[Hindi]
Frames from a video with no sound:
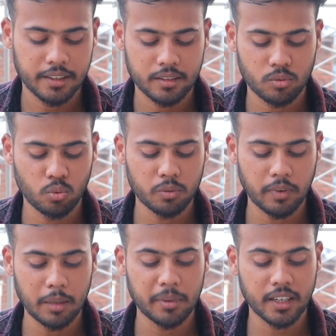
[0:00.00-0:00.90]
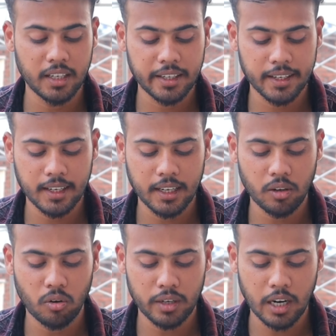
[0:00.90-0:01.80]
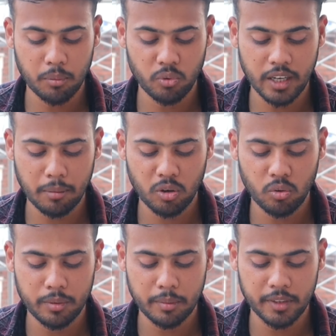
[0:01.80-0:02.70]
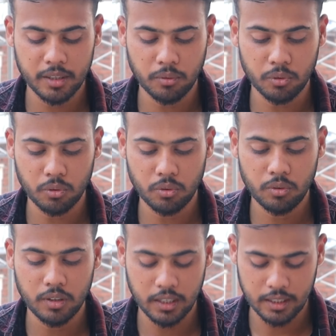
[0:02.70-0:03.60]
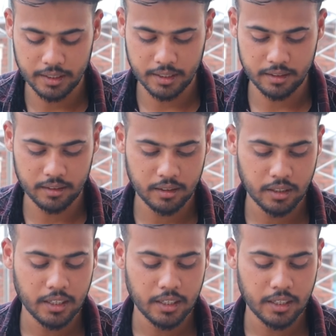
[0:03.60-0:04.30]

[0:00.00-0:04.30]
चूज़ फाइल पर क्लिक करना है और आपको यहाँ पर कोई भी अपनी एक फ़ोटो को ले लेना है